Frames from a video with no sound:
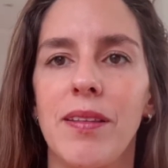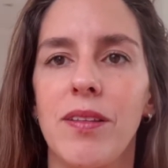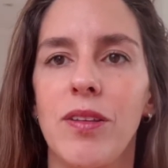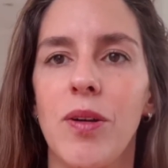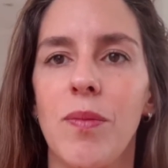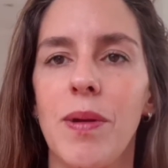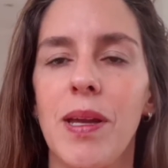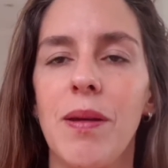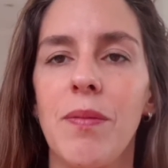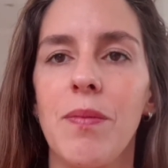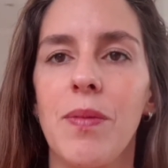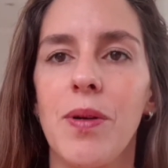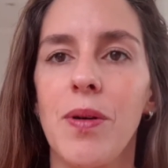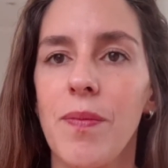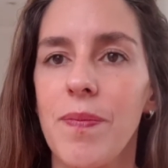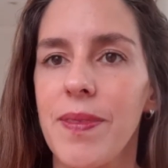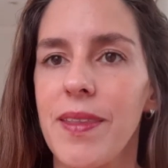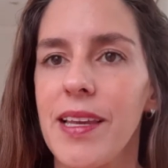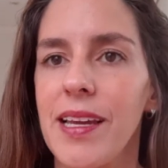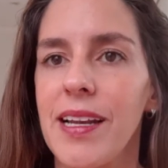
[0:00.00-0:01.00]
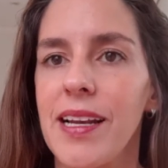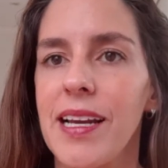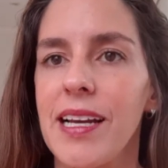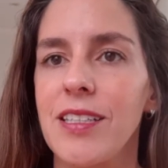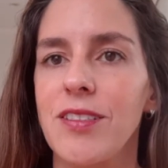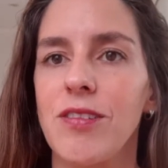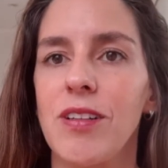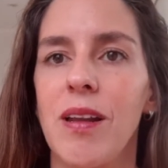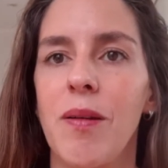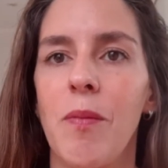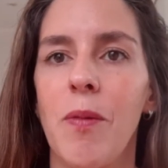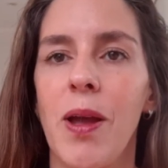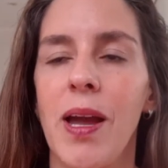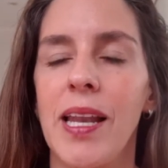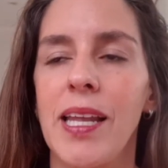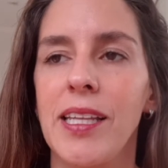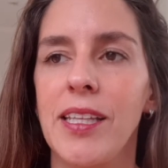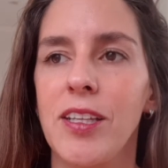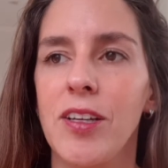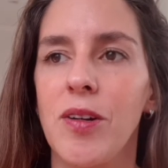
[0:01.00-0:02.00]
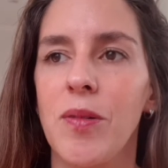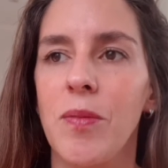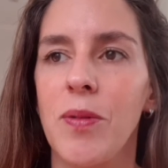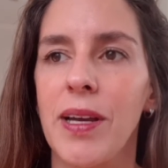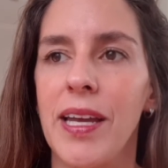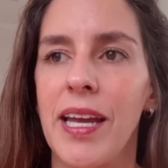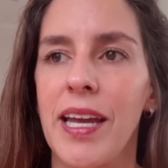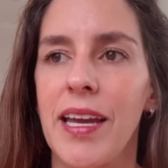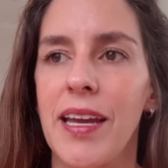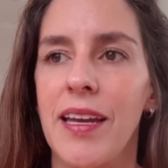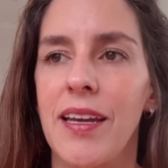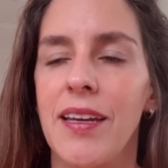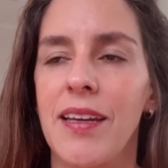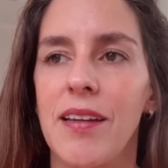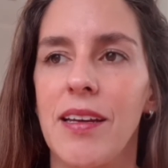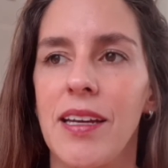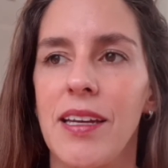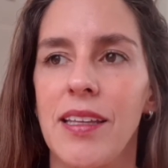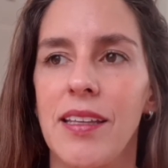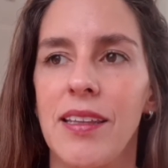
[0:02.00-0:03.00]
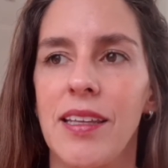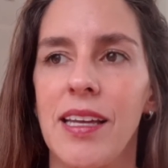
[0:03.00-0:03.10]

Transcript: yo mismo, en el caso del ambivalente, como que eh,